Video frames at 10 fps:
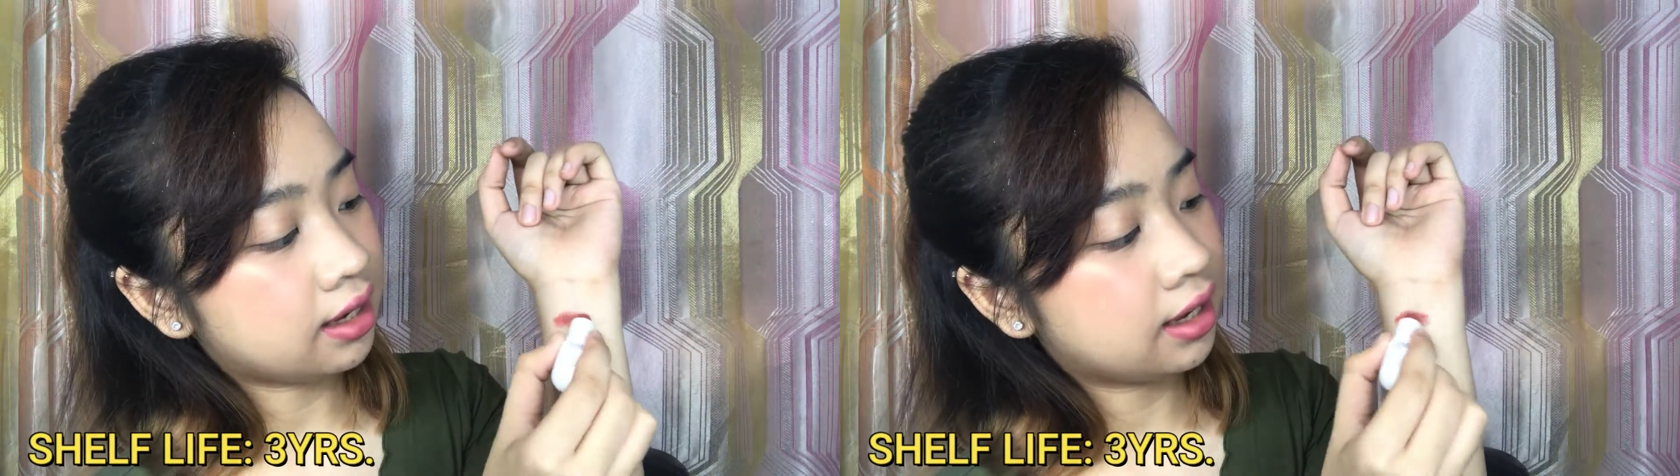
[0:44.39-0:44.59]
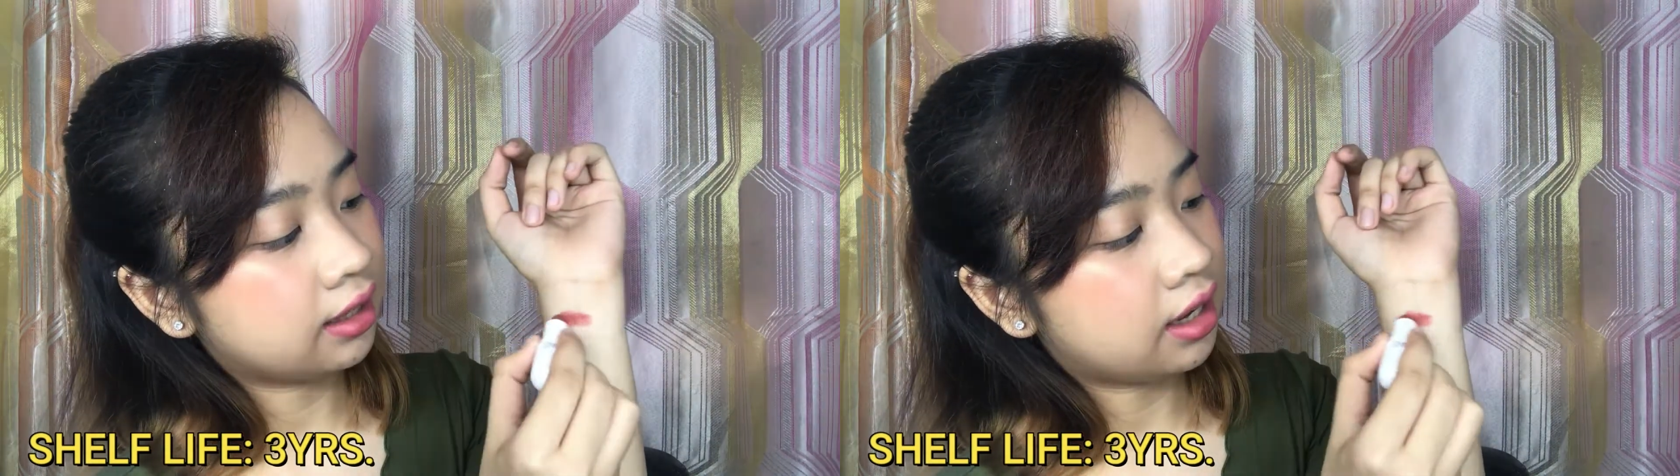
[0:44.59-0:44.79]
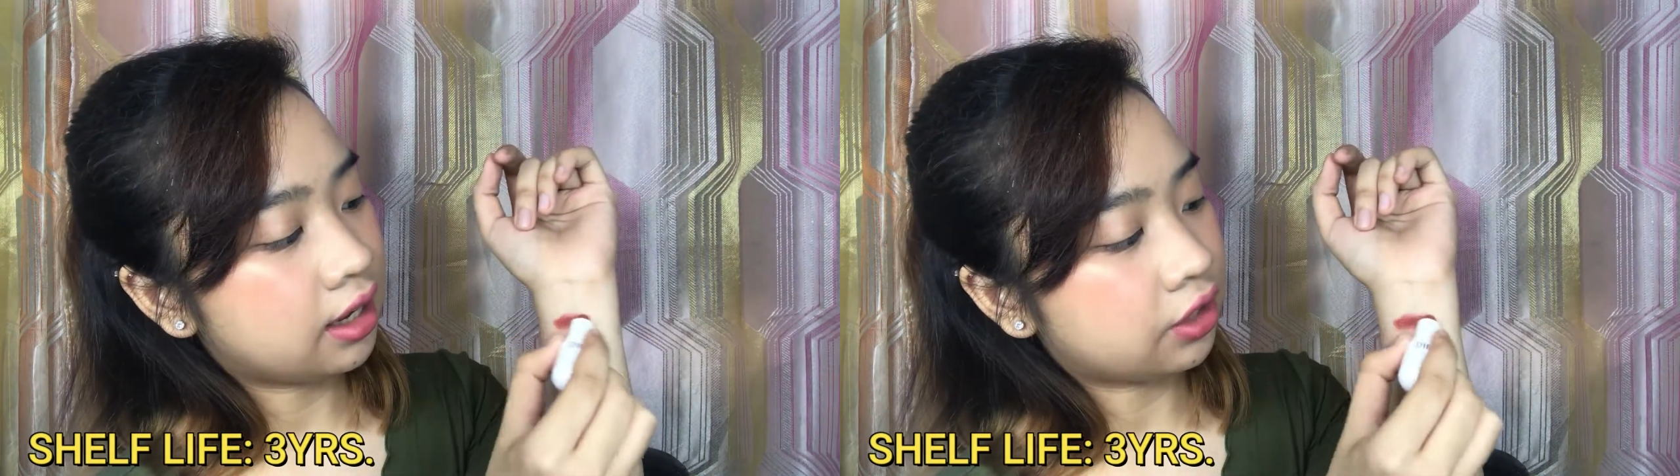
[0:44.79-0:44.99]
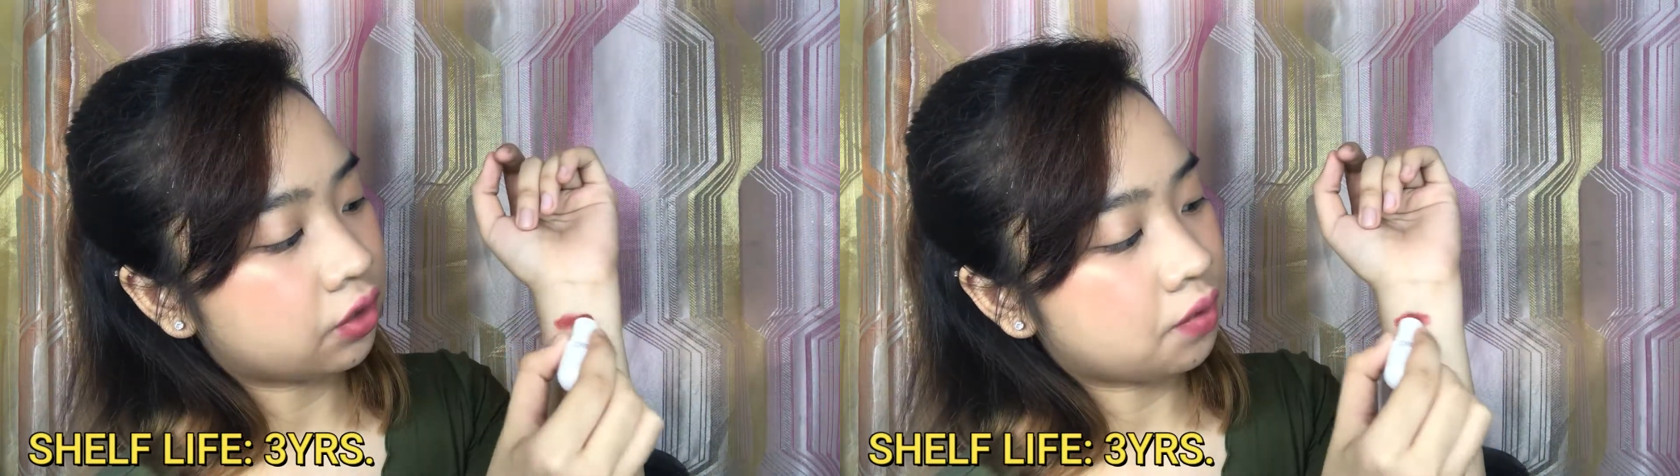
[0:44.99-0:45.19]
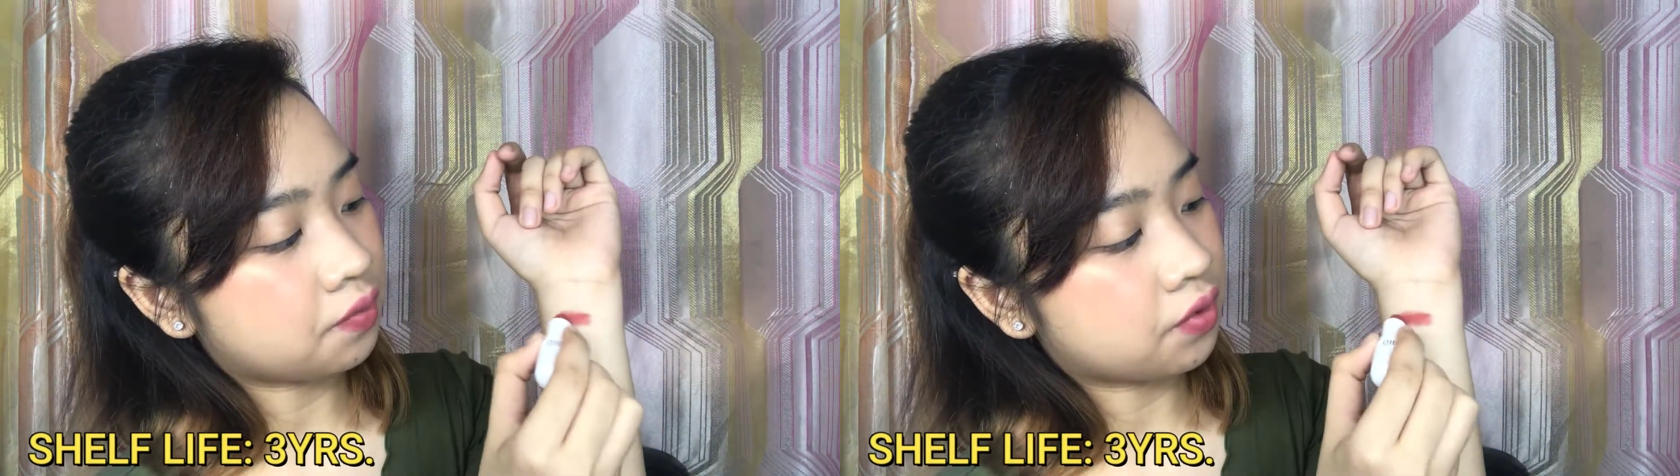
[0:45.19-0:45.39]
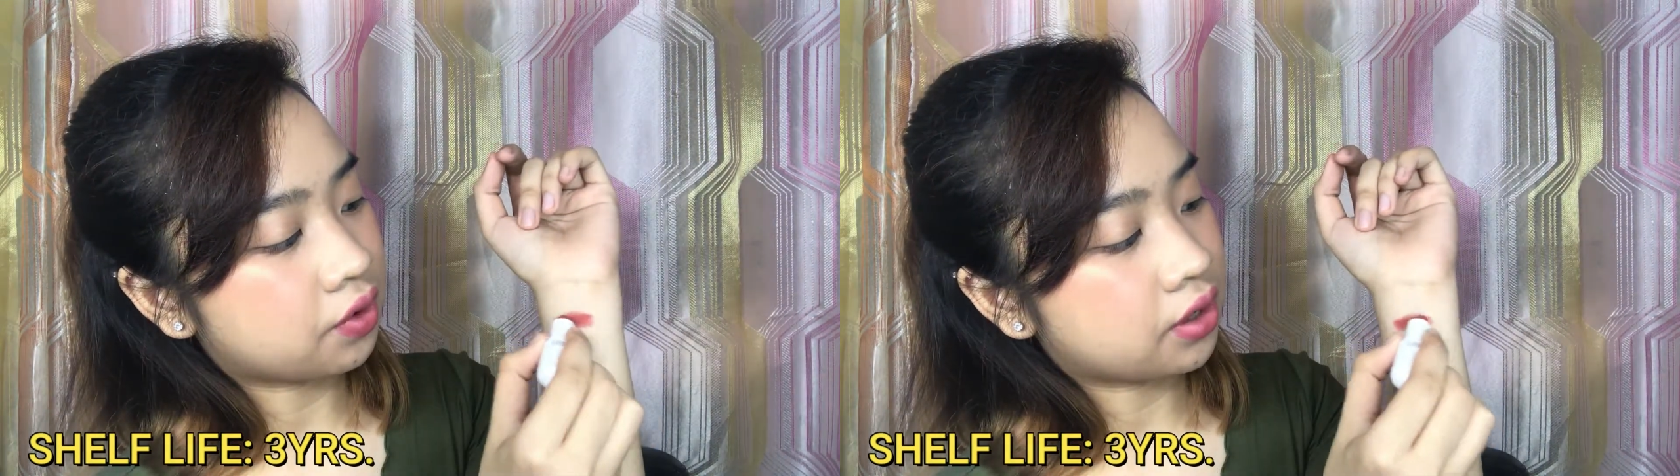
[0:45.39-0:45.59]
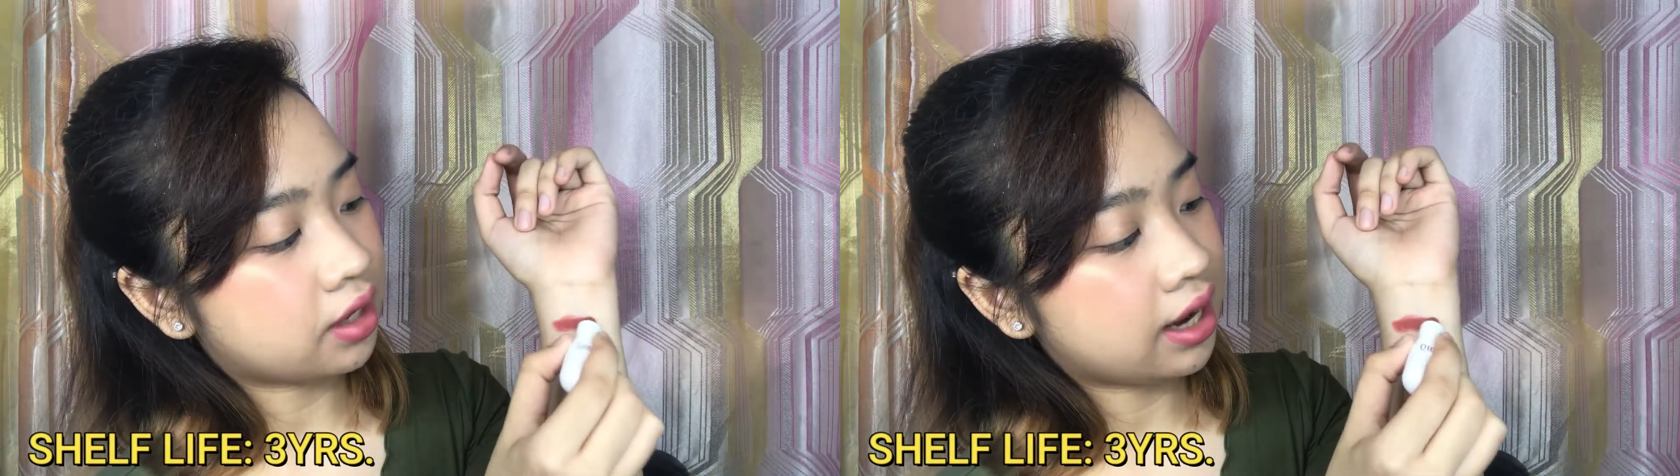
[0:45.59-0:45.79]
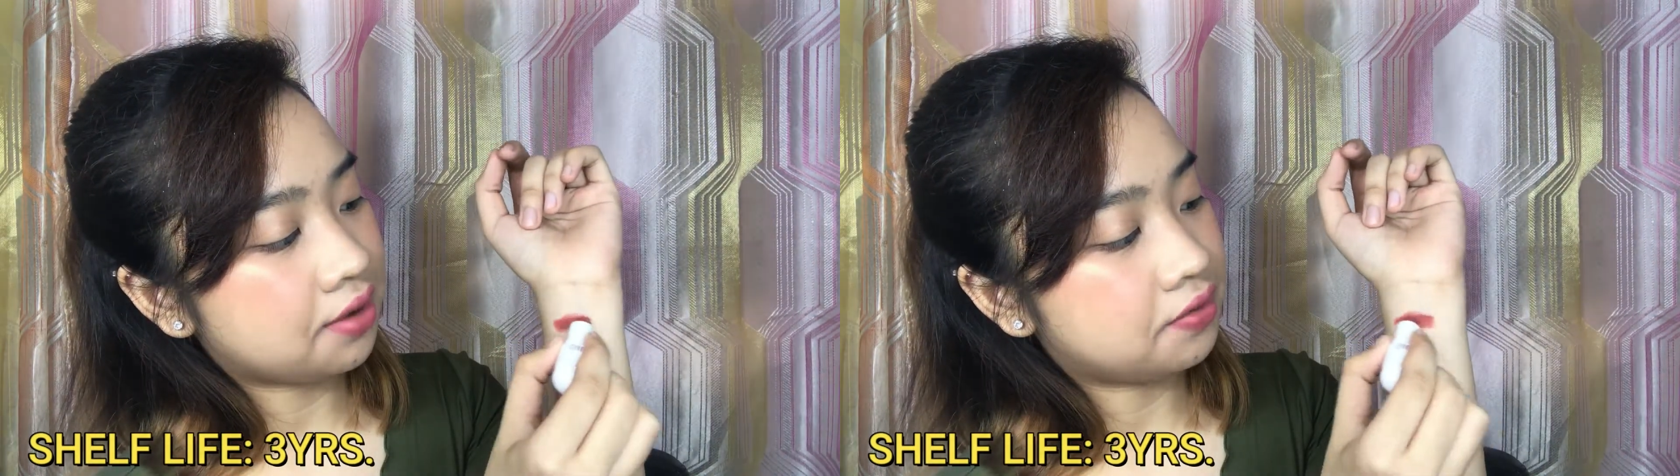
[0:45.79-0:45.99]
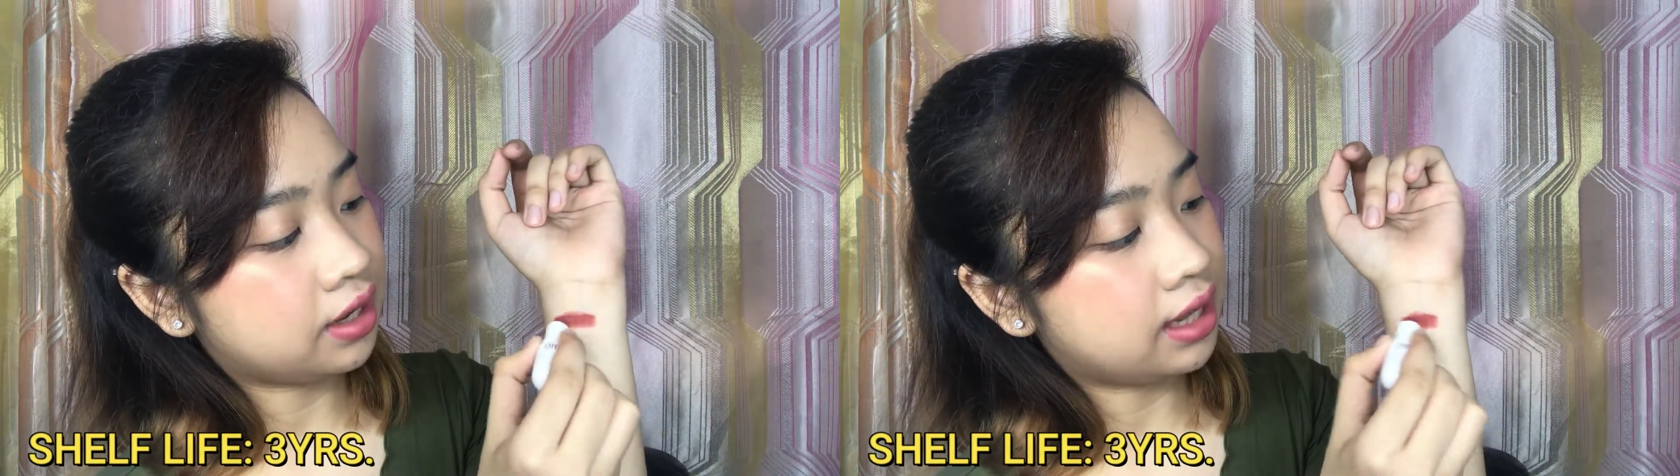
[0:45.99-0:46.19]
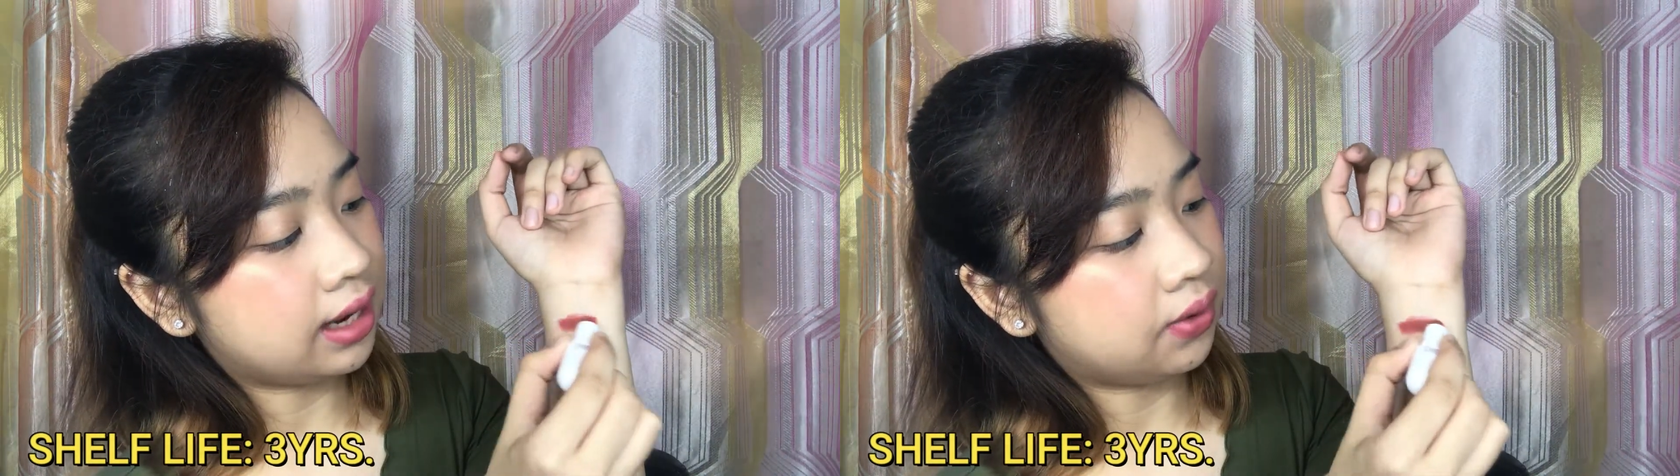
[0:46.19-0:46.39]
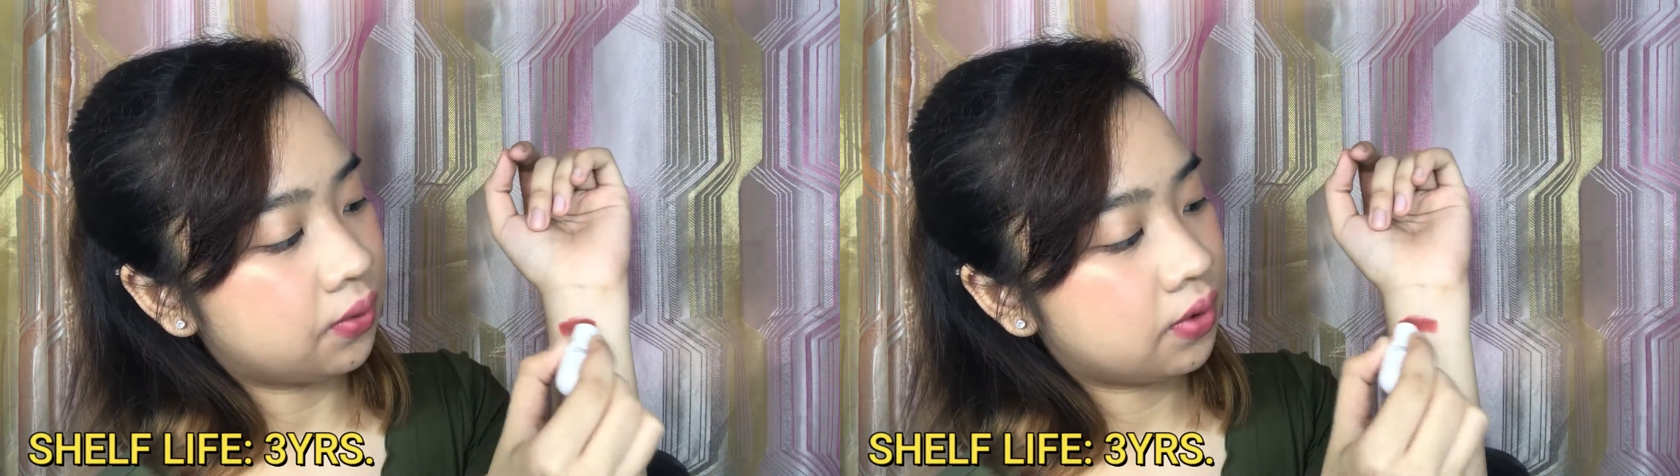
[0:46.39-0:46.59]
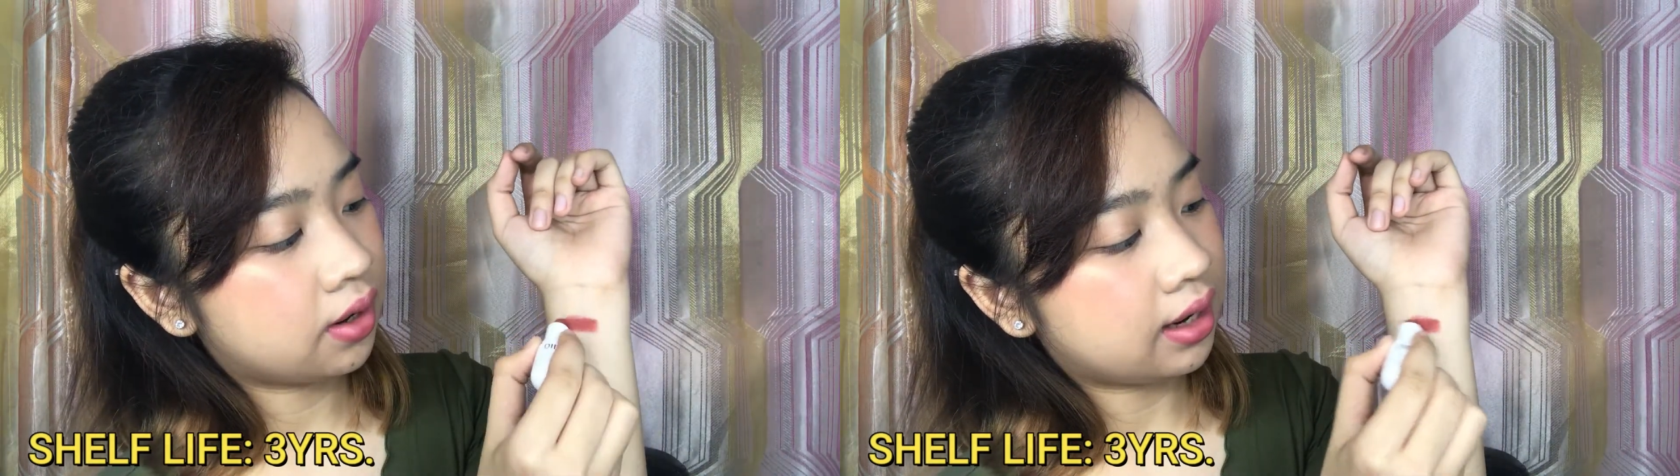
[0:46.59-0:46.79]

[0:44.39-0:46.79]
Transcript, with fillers: Ang ganda nito for everyday look.